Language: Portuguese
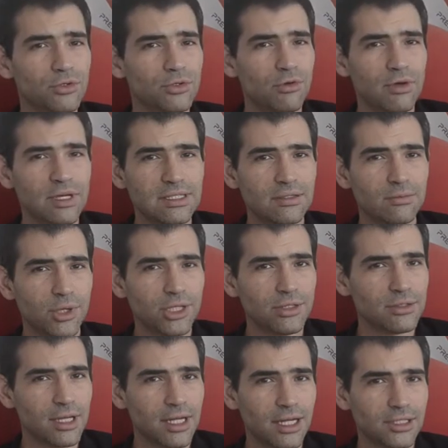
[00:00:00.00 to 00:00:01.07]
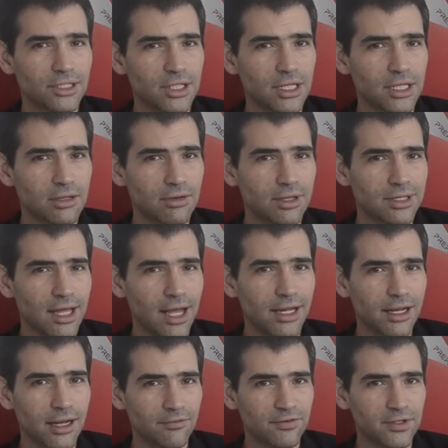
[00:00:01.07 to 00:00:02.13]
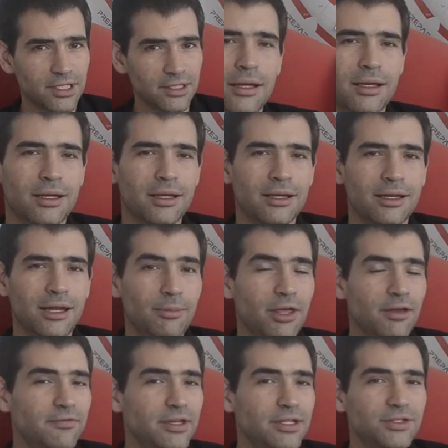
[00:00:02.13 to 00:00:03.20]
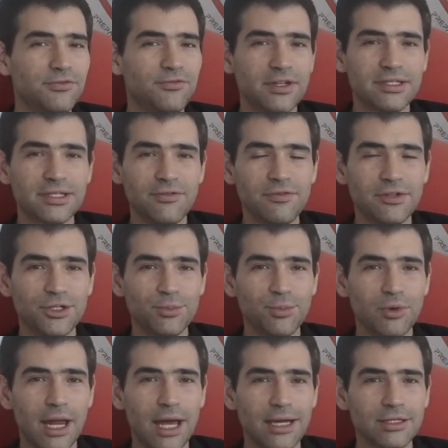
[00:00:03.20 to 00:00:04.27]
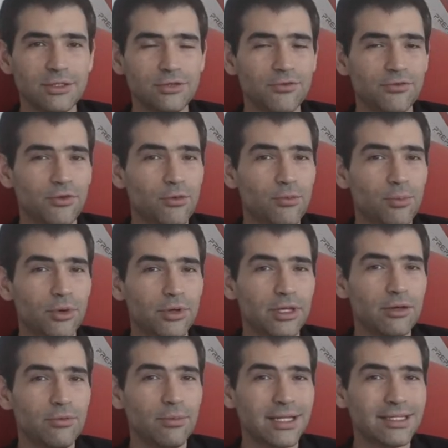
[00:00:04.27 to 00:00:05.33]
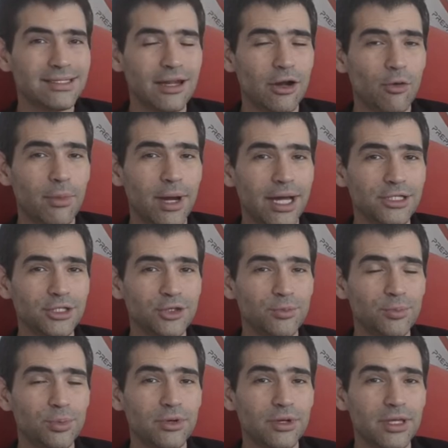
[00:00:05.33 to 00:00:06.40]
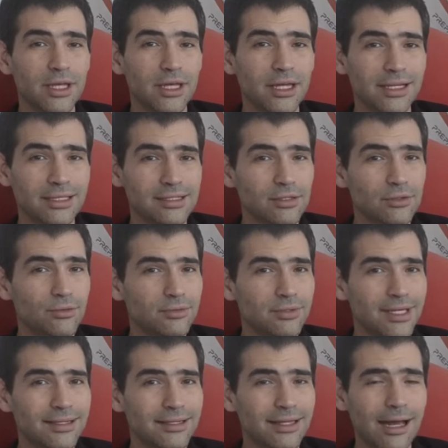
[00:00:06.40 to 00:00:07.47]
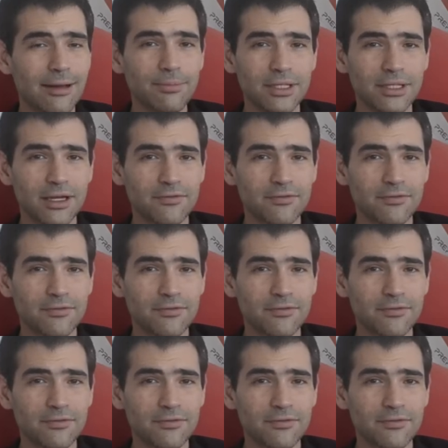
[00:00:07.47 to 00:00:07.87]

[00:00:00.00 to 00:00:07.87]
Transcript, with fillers: os conhecimentos que ele adquiriu até ali na vida. Na minha vez de fazer vestibular, isso foi um pouquinho mais traumático, porque na segunda etapa da